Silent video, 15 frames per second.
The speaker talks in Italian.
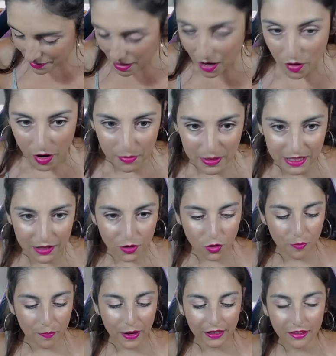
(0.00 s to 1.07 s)
allora mi sono
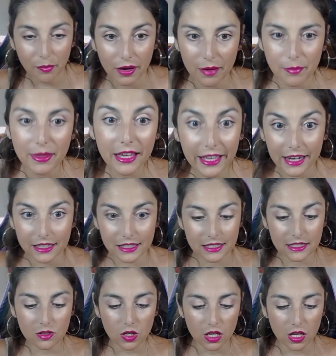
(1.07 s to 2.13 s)
comprata per le mie
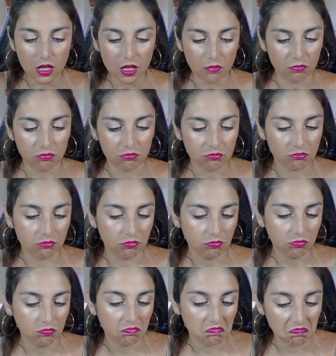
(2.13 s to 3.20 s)
creazioni mh,
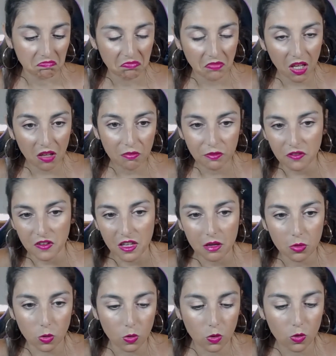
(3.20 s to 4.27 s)
mm, in
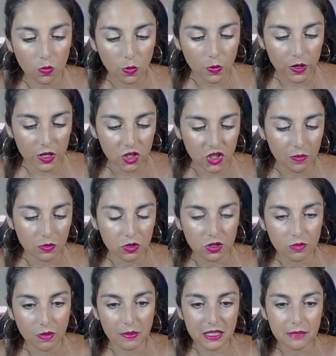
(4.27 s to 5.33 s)
fimo, comunque diciamo,
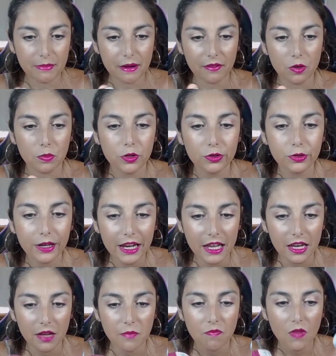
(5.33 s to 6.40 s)
insomma, mi sembravano molto
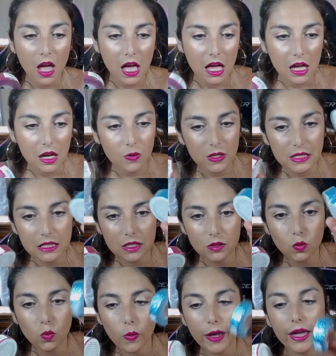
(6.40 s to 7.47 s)
carini, questi
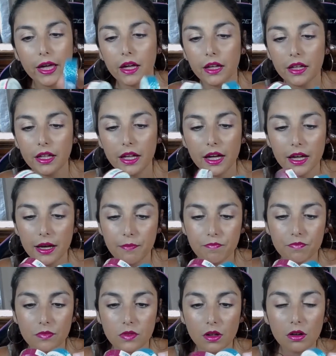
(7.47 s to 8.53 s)
due
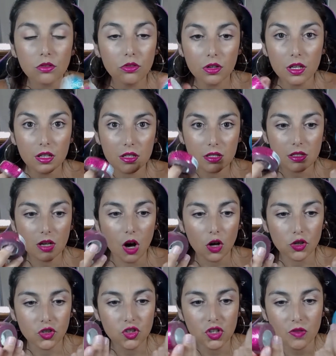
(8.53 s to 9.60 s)
ehm, rotolini di
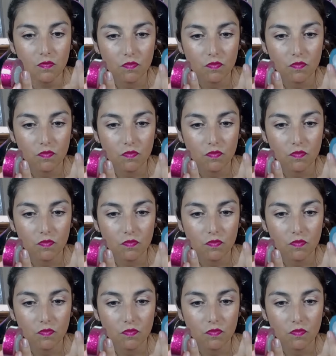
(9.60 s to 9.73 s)
scotch.